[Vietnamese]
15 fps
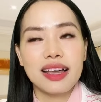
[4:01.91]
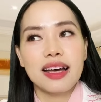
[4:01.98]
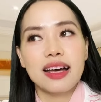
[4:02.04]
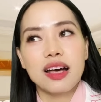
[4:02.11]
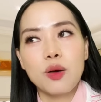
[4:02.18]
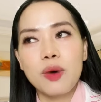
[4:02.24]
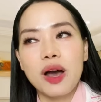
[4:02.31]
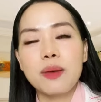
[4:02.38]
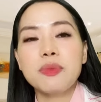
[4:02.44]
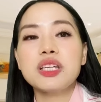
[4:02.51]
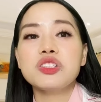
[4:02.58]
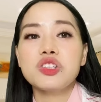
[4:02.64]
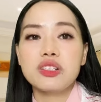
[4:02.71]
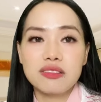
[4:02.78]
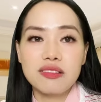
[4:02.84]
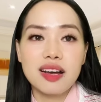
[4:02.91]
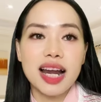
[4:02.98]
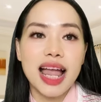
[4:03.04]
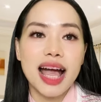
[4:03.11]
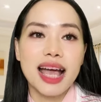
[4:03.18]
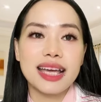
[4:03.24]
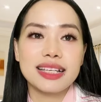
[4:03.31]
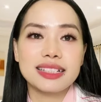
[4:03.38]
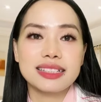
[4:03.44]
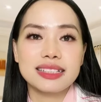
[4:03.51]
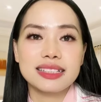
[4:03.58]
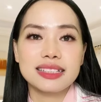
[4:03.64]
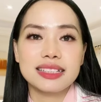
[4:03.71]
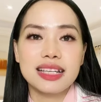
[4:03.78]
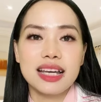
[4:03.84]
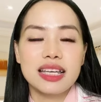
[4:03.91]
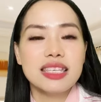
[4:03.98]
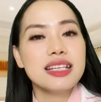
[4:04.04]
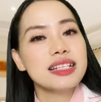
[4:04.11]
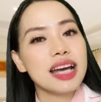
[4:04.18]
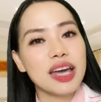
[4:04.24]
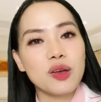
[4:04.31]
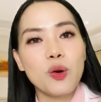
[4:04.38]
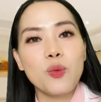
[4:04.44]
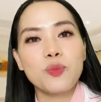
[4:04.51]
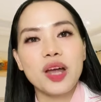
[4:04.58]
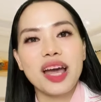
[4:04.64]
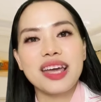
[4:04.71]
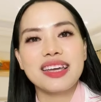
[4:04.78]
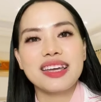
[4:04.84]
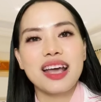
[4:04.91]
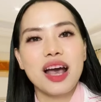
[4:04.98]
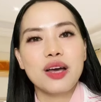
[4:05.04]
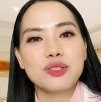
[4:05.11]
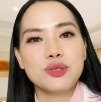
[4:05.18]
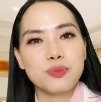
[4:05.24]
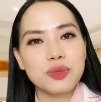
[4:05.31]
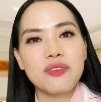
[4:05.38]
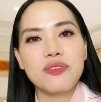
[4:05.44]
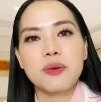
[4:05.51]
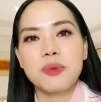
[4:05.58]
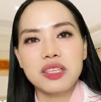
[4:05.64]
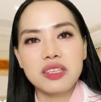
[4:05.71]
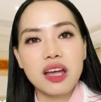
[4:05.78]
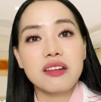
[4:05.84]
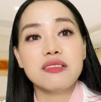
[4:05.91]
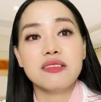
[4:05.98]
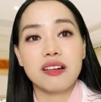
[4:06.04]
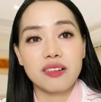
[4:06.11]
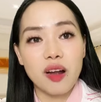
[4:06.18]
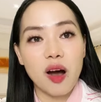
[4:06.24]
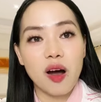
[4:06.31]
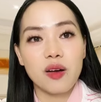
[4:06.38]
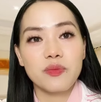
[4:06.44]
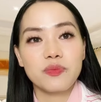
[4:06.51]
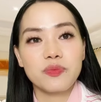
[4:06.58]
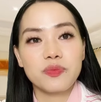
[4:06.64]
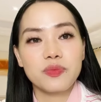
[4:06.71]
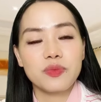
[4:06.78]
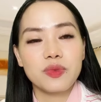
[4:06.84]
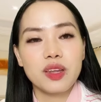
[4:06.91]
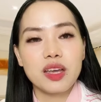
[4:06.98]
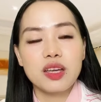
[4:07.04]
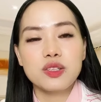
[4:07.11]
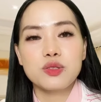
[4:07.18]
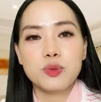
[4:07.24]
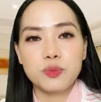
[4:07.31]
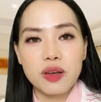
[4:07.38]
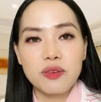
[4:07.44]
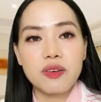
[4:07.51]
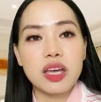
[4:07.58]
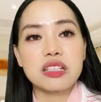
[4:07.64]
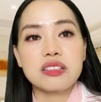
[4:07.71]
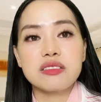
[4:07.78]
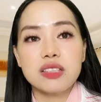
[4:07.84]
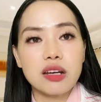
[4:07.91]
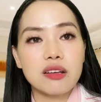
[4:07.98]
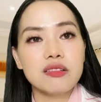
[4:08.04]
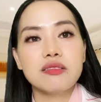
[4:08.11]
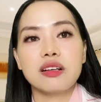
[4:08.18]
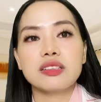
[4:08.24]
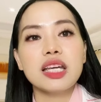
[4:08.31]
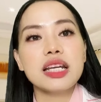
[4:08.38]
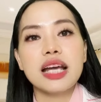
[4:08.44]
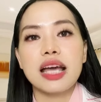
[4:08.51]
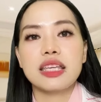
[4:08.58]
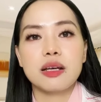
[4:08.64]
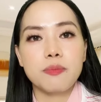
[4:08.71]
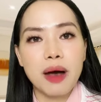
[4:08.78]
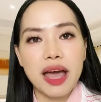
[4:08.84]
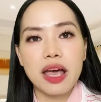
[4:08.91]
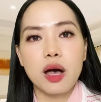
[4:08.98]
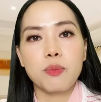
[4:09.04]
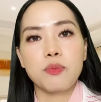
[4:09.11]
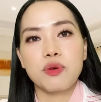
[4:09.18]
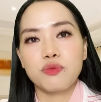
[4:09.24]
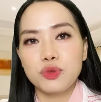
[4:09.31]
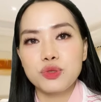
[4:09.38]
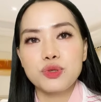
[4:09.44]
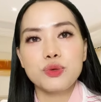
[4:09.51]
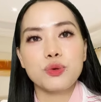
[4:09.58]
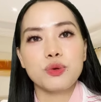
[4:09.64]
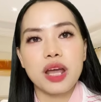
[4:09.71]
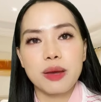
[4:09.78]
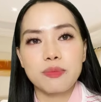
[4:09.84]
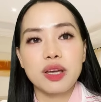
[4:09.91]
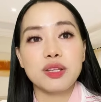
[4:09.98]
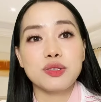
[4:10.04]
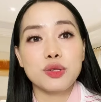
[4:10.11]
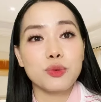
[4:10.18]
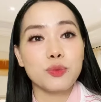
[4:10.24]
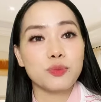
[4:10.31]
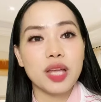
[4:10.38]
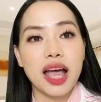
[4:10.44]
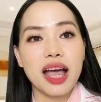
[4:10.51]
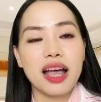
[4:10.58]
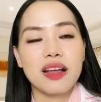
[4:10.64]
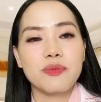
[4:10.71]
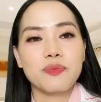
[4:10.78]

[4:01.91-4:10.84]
Không ai biết trước tương lai, nhưng ngày hôm nay chúng ta phải biết tận hưởng nó. Chúng ta phải tận hưởng tất cả những bài học mà vũ trụ đem đến cho chúng ta.